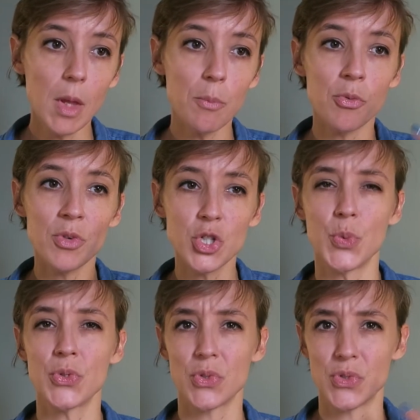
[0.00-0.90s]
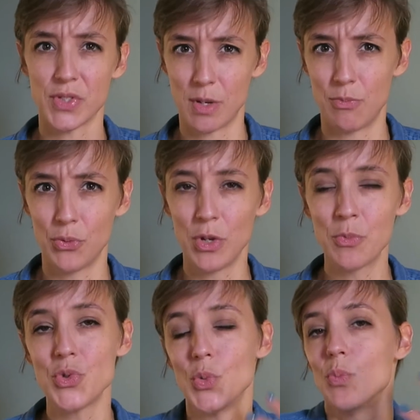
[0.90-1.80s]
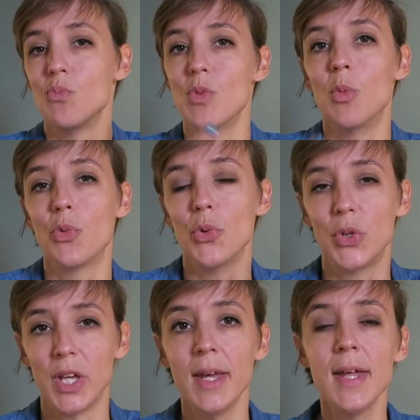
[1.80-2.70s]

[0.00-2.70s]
Pour moi, je pense que ce serait plutôt émotion, mais bon, c'est ok.